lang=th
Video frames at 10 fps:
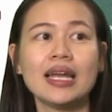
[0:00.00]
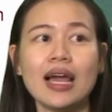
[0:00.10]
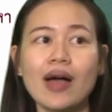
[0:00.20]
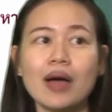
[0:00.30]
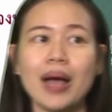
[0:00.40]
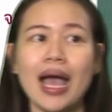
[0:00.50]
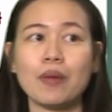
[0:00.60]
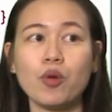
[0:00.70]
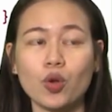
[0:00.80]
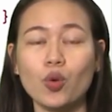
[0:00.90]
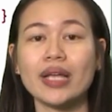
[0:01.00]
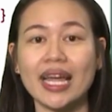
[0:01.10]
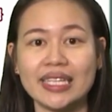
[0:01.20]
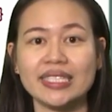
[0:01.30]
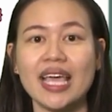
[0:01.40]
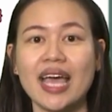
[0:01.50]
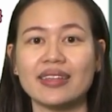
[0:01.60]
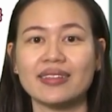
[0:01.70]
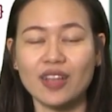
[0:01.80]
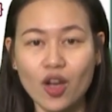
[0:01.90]
แล้วเอามาหาผลคูณคาร์ดิเชียน
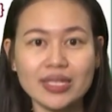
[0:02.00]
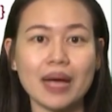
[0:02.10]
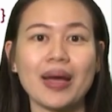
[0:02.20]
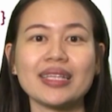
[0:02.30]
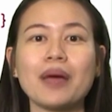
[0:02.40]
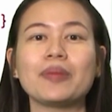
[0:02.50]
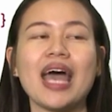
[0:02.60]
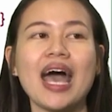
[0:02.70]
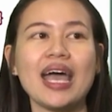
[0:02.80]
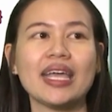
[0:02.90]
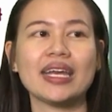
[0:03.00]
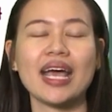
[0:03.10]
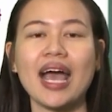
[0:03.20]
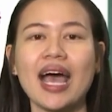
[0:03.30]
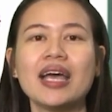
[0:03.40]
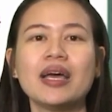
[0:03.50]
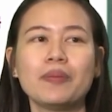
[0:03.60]
ก็สามารถทำได้นะคะ